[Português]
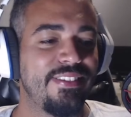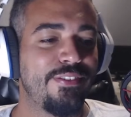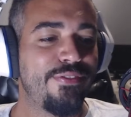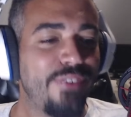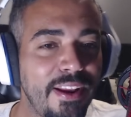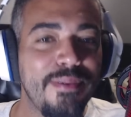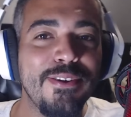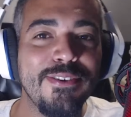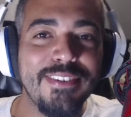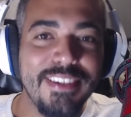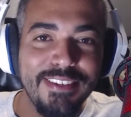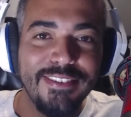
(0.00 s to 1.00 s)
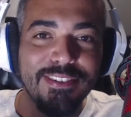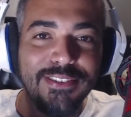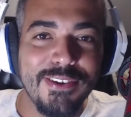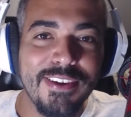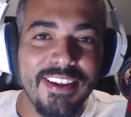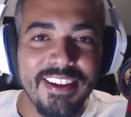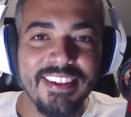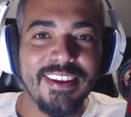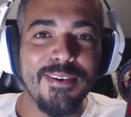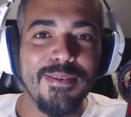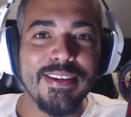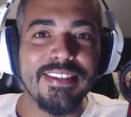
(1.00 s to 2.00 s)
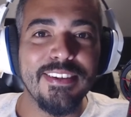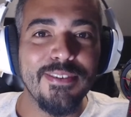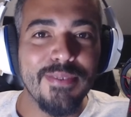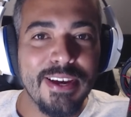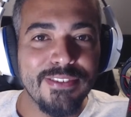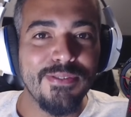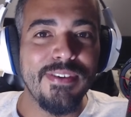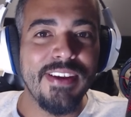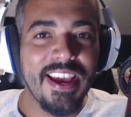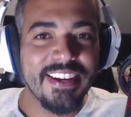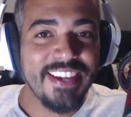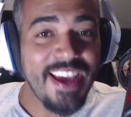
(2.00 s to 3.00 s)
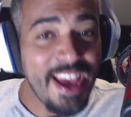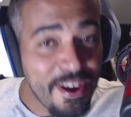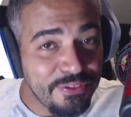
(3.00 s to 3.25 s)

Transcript: Fala meus lindos, eu sou o Renan e está começando mais um React